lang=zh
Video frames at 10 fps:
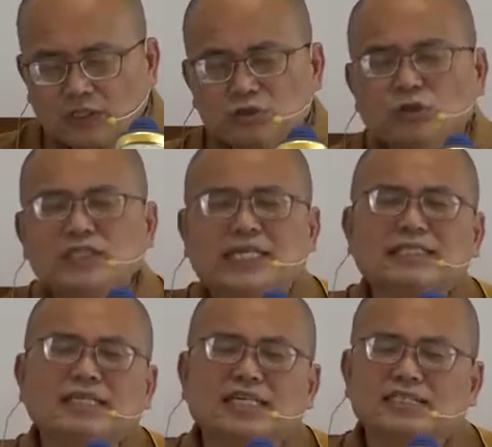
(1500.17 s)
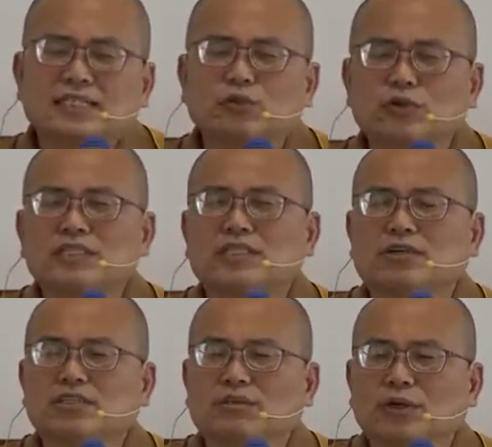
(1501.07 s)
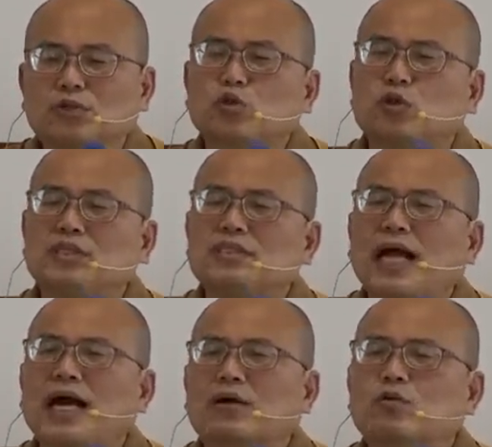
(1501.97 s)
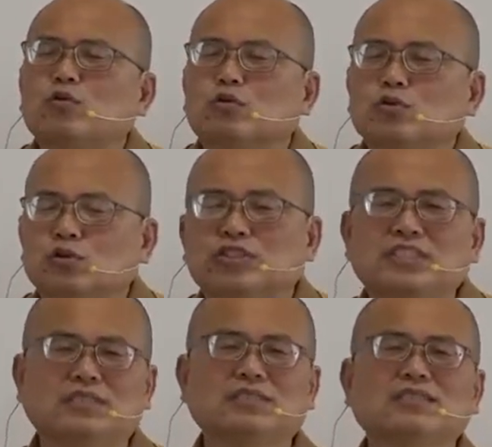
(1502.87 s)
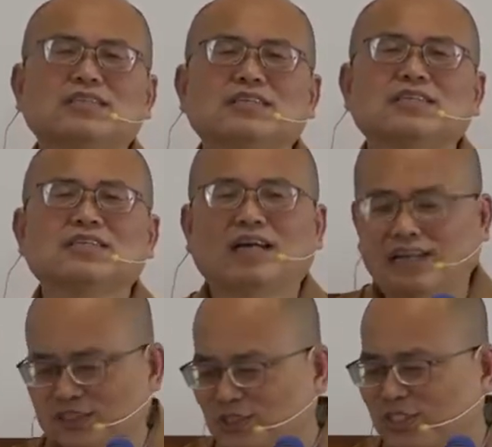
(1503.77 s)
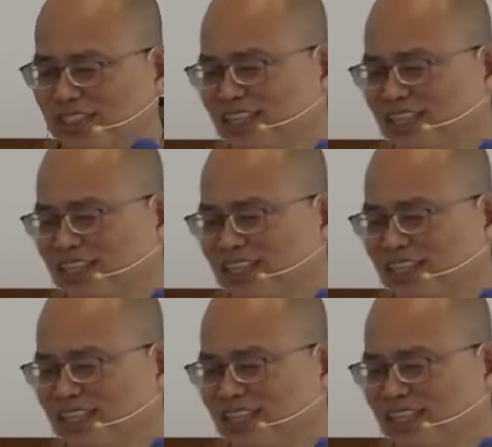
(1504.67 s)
所以常常讲这个五阴生叫做什么？纯大苦聚集，啊，就